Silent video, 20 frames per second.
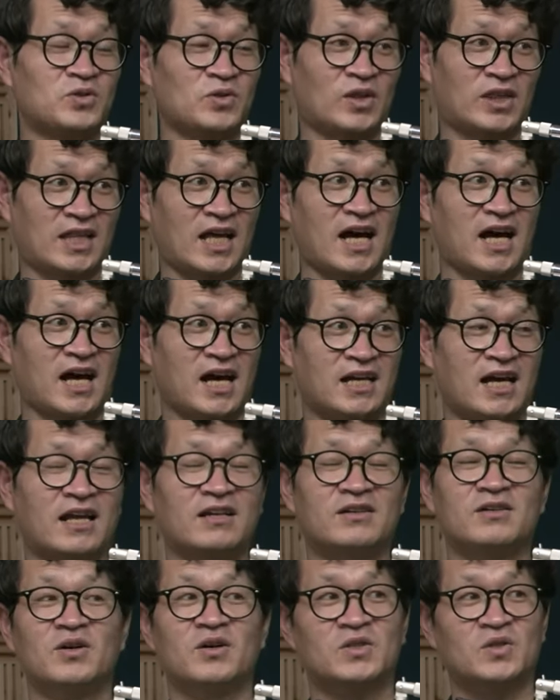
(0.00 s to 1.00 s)
보여줬다.
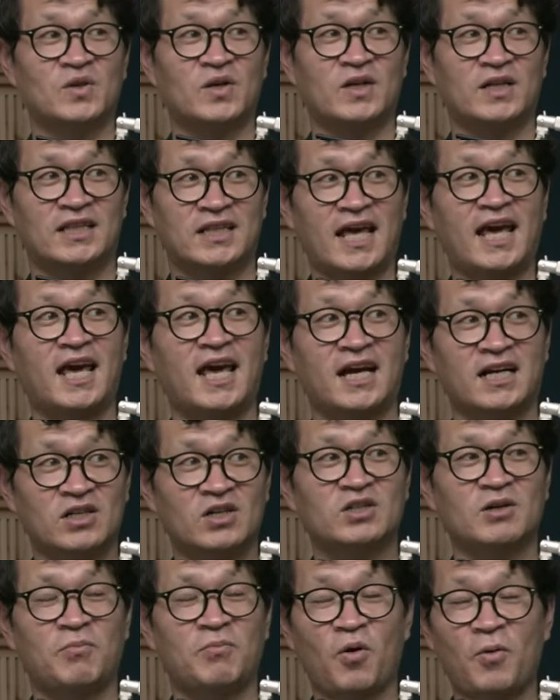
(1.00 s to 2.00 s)
인류가 거. 가야 될 길을 네,
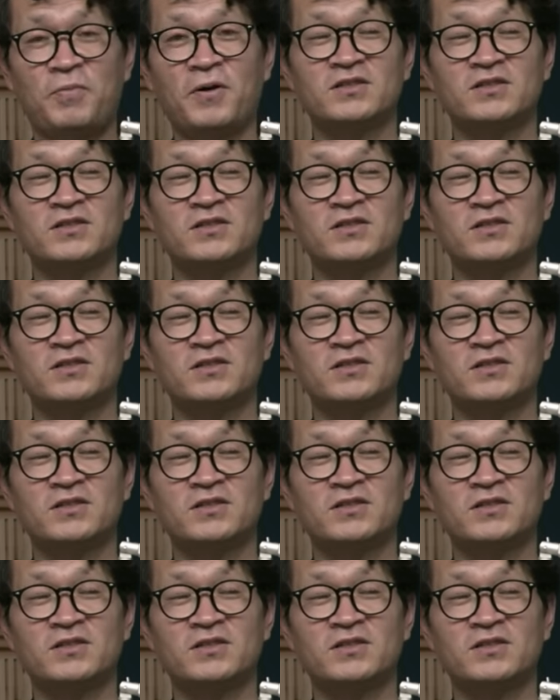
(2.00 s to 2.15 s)
그렇죠. 보여줬다.